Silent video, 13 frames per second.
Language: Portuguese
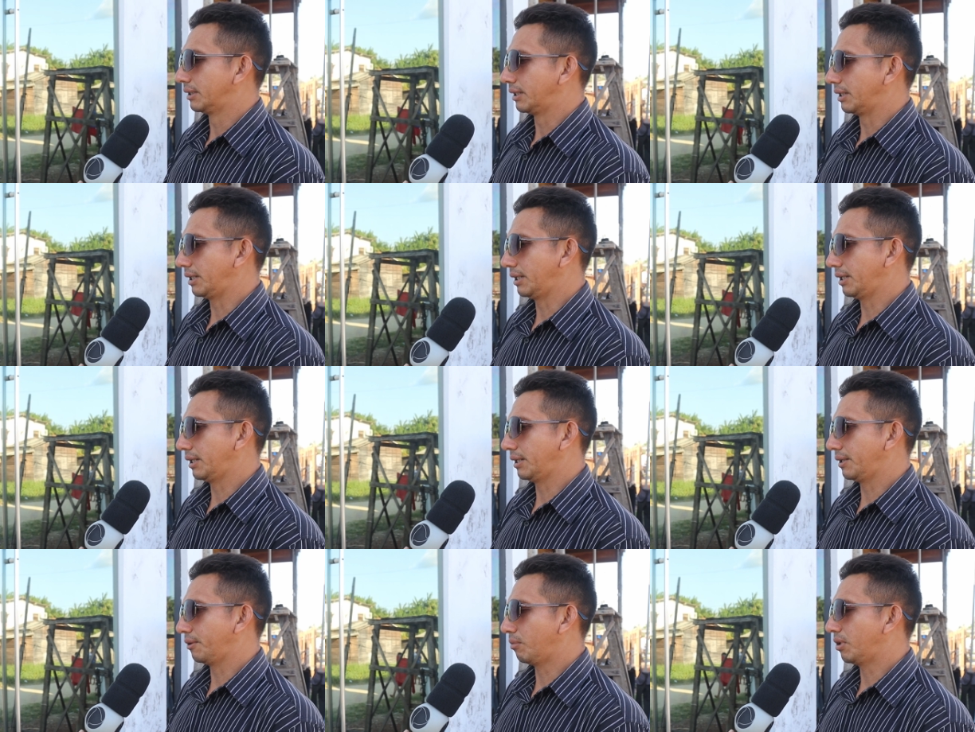
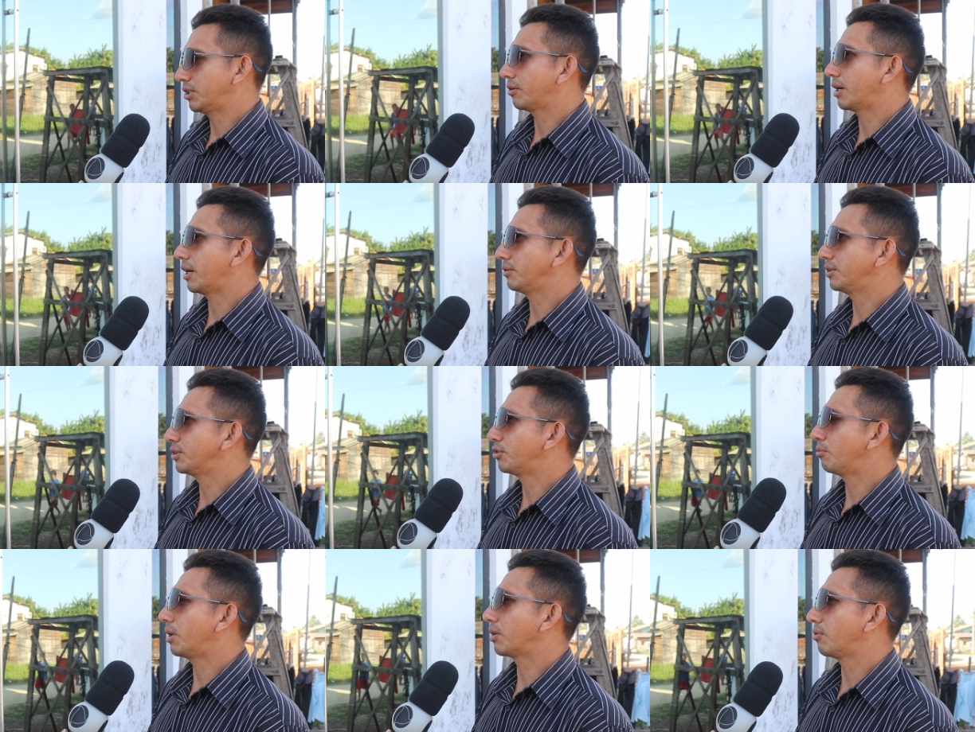E, mas eu quero
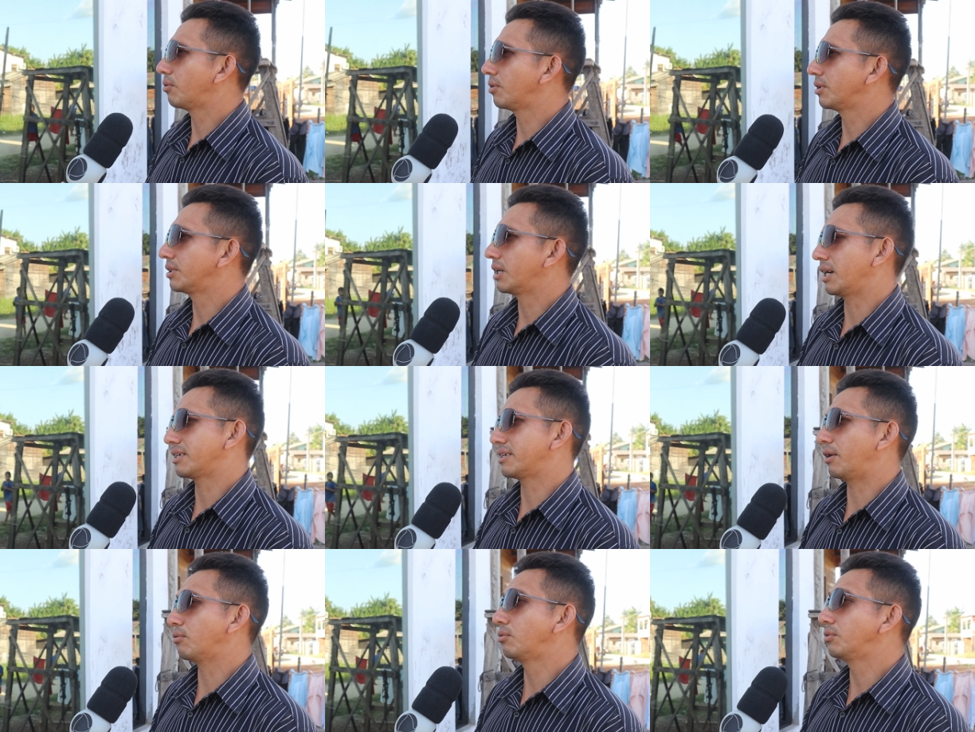dizer uma coisa, a
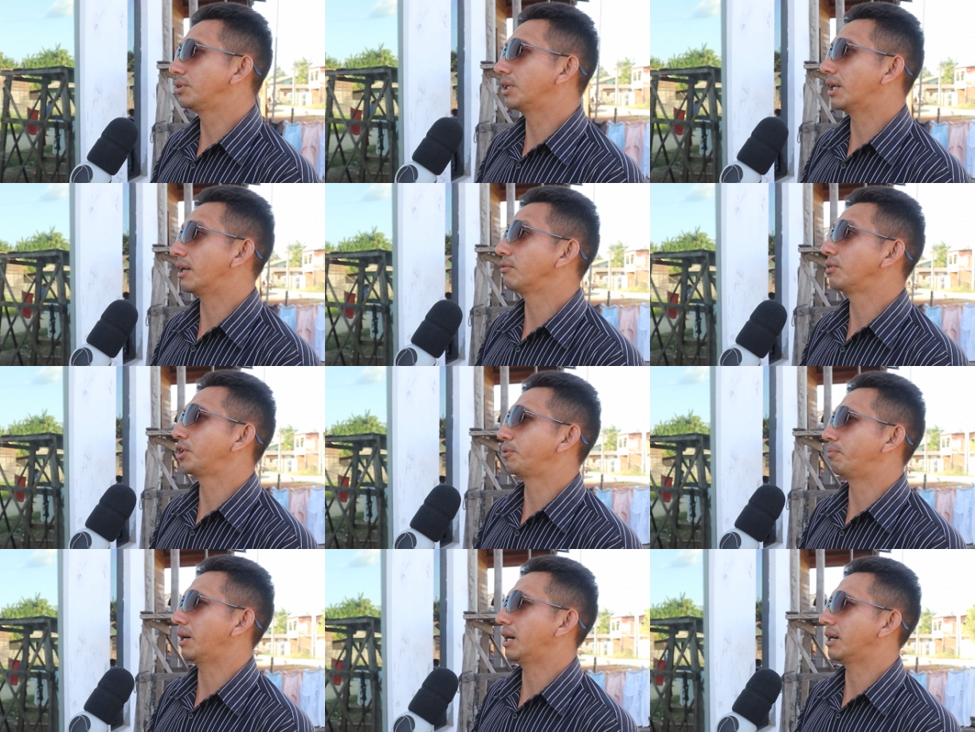saúde, ela não
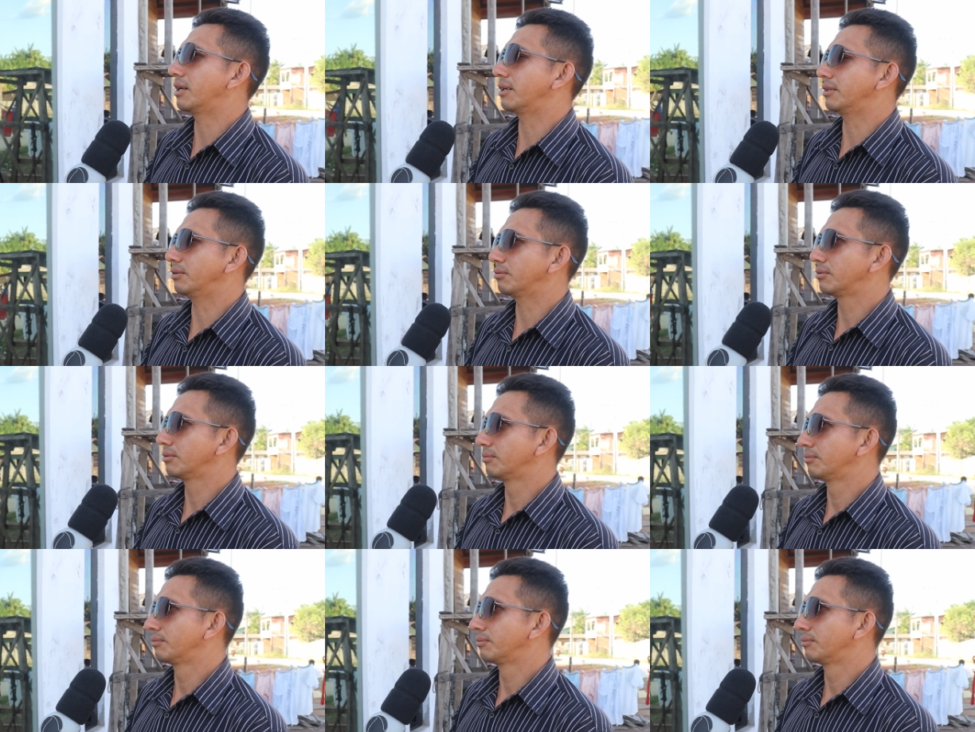espera, Hilton.